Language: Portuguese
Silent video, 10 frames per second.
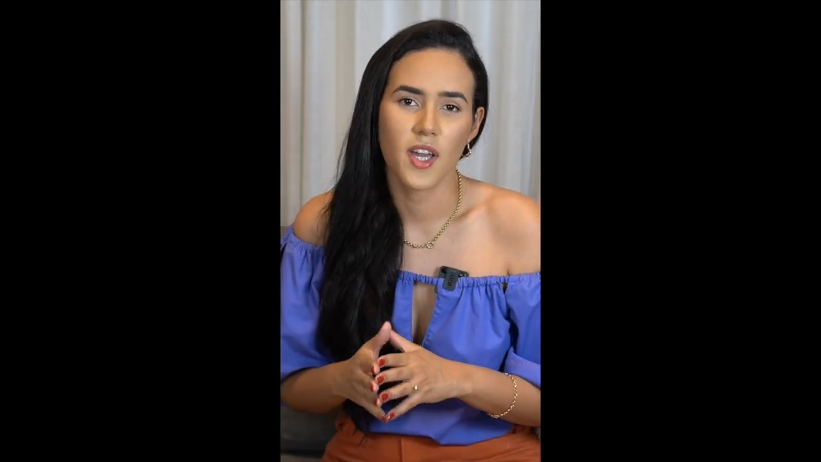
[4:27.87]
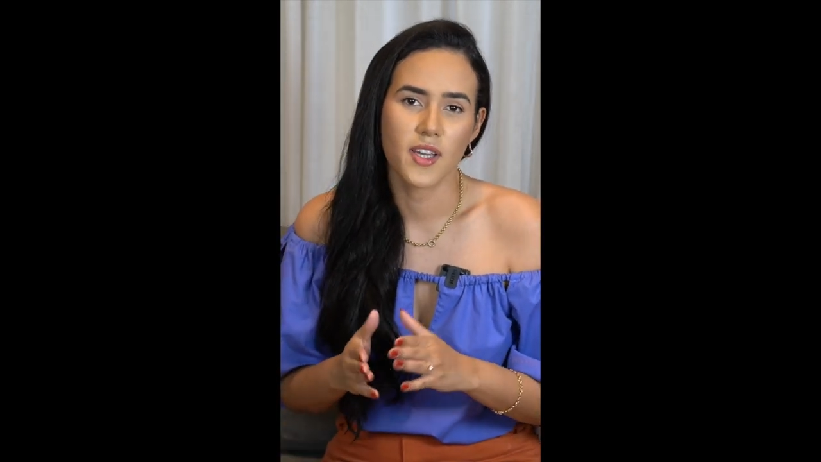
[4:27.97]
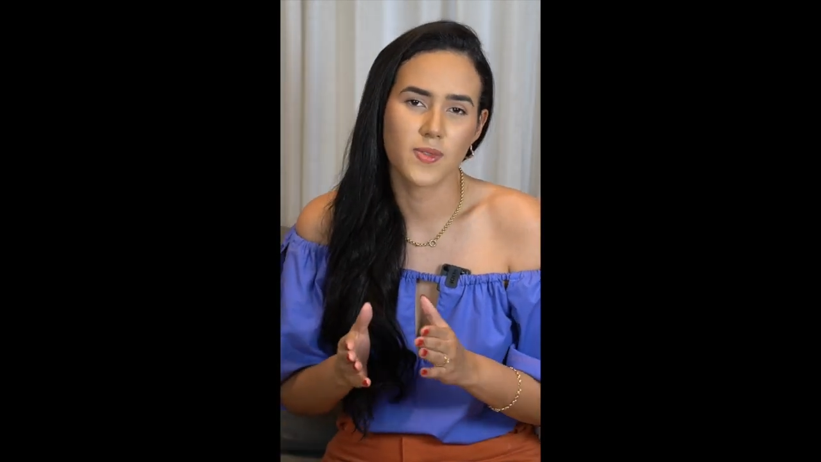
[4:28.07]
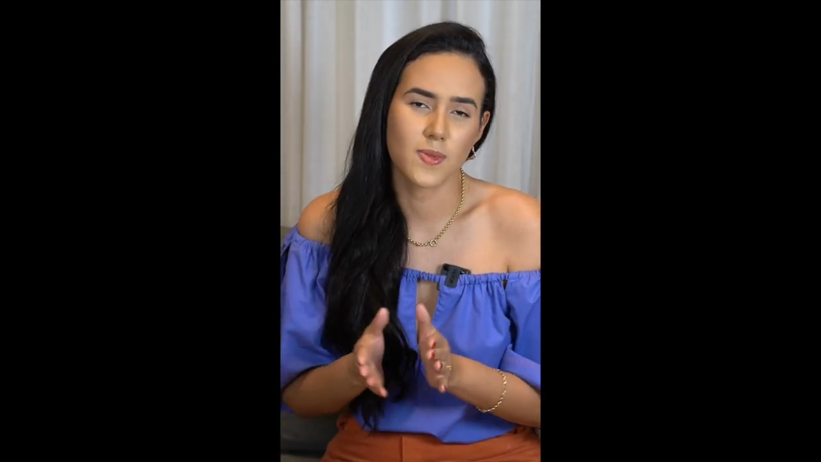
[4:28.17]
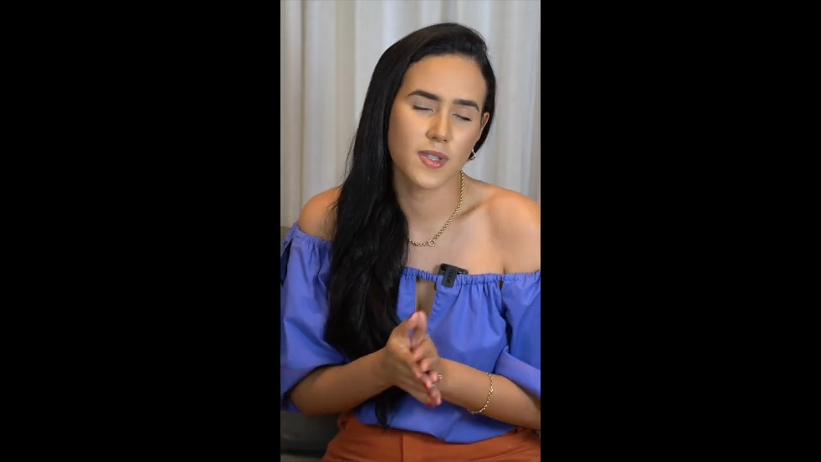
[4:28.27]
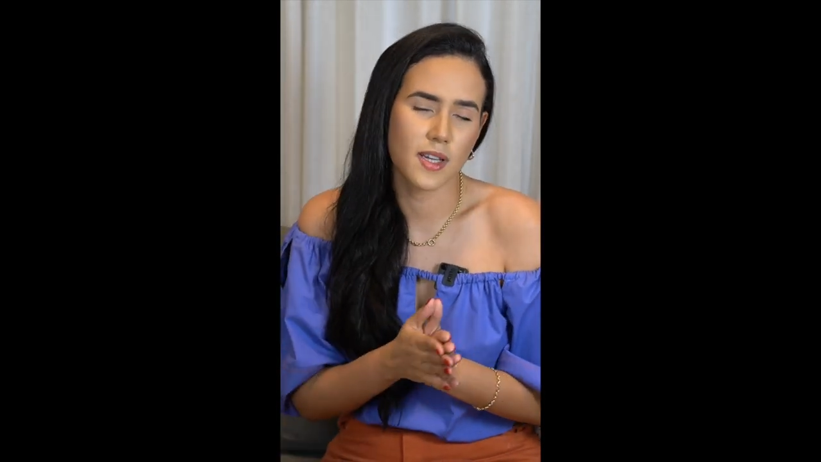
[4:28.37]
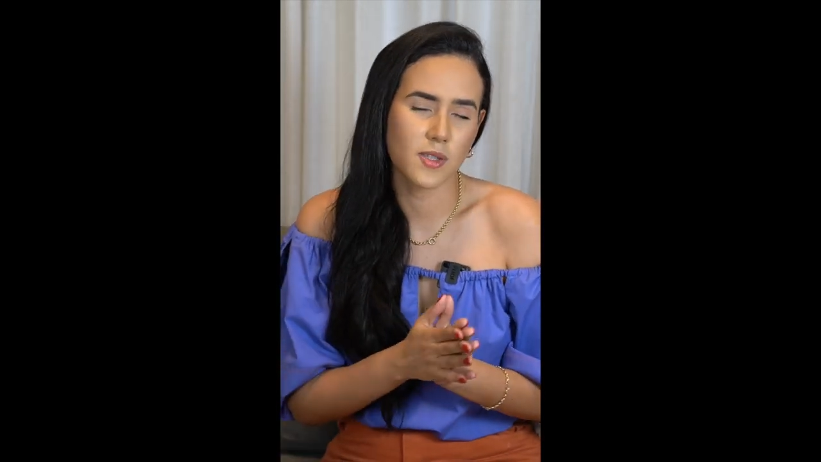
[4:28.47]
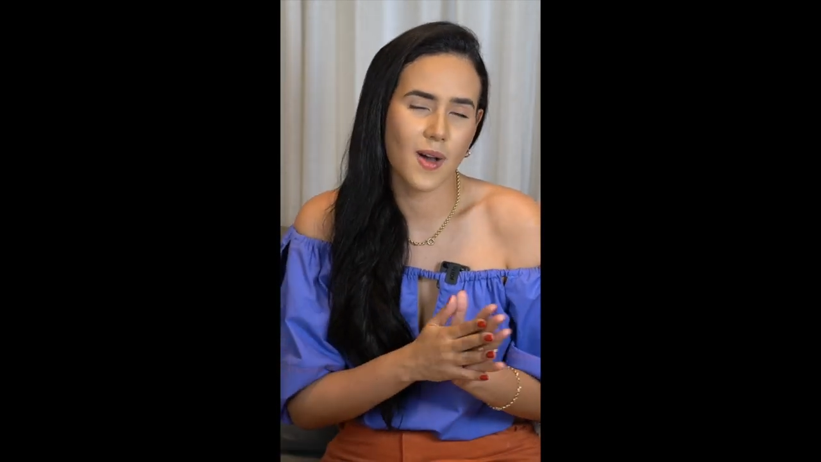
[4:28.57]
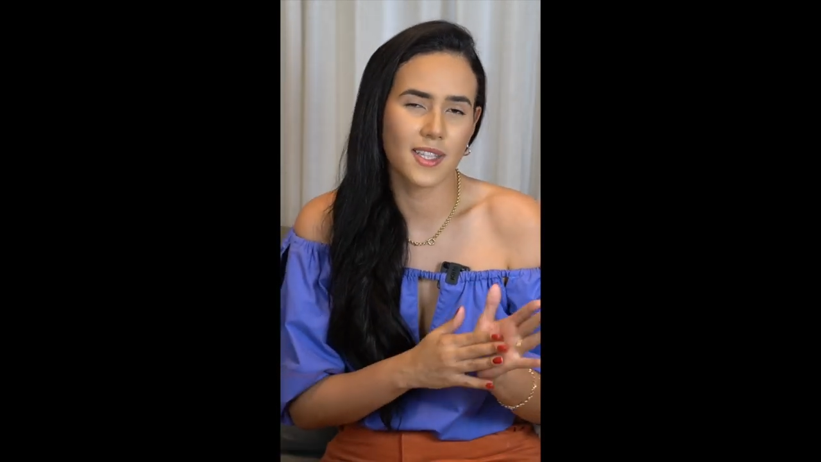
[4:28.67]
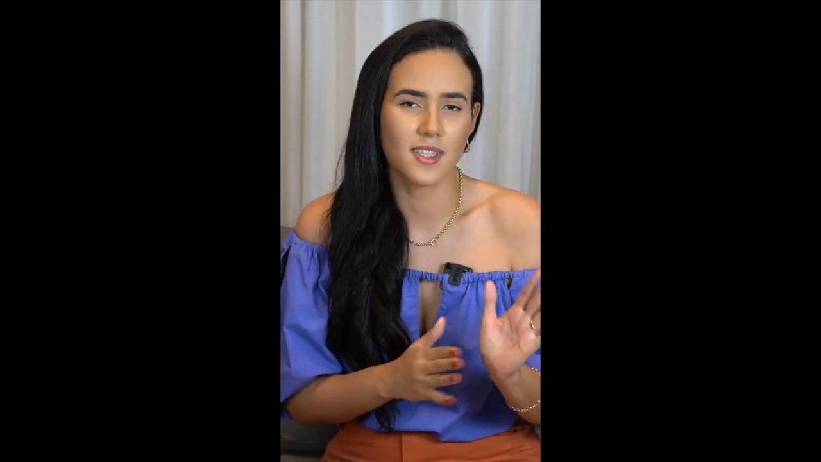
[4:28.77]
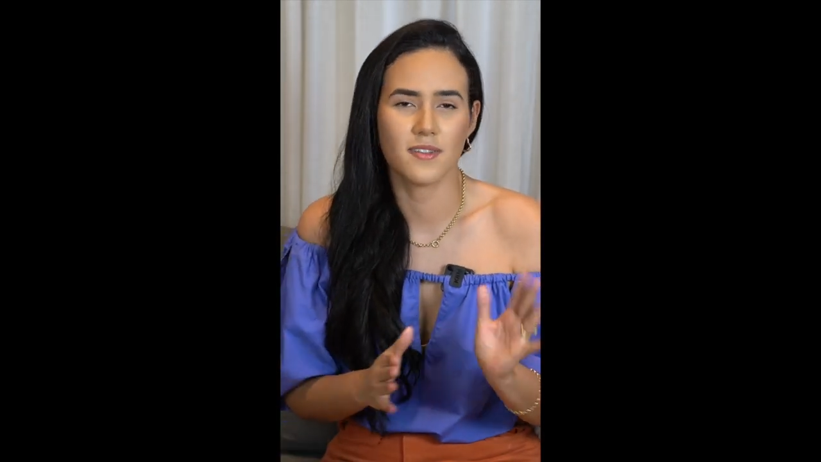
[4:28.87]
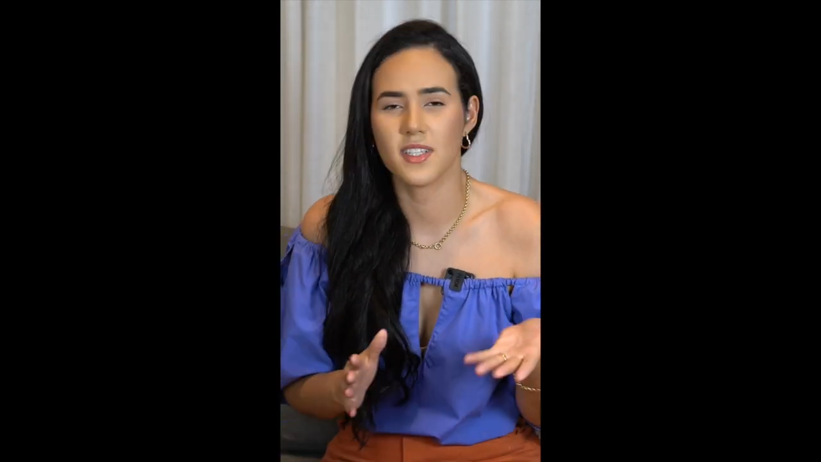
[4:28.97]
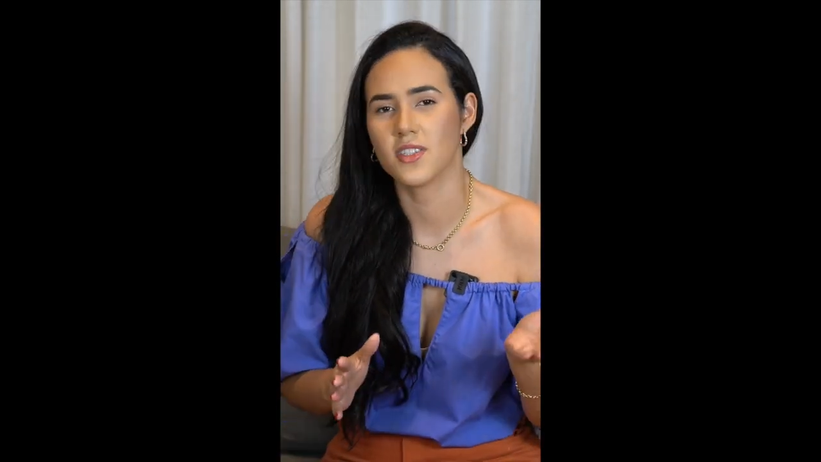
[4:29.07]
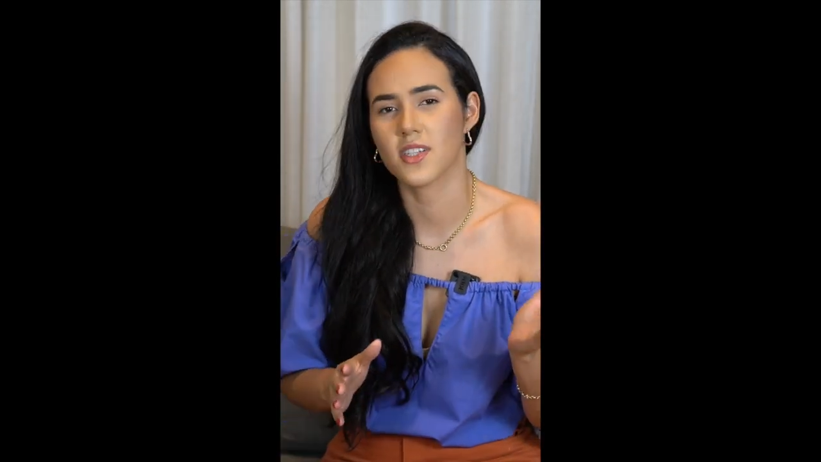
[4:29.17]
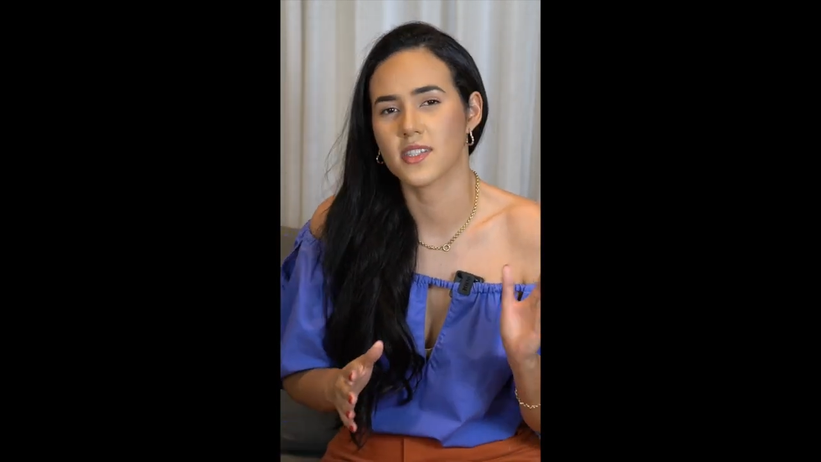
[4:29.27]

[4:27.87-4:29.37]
estudo das 4h20